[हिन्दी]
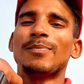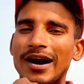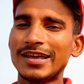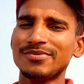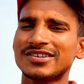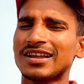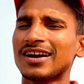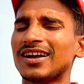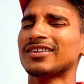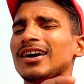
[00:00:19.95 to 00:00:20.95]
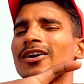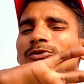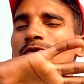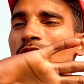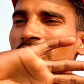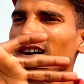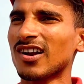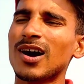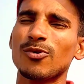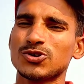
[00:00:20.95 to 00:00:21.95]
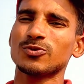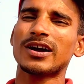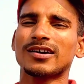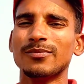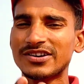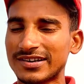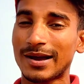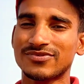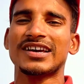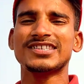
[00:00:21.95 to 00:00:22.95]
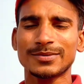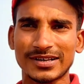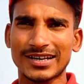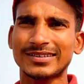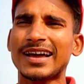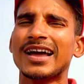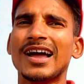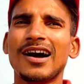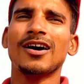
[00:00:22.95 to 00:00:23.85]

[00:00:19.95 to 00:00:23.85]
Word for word: पारी में चला गया था वो खराब हो चुका है कभी टाइम सही से बताता है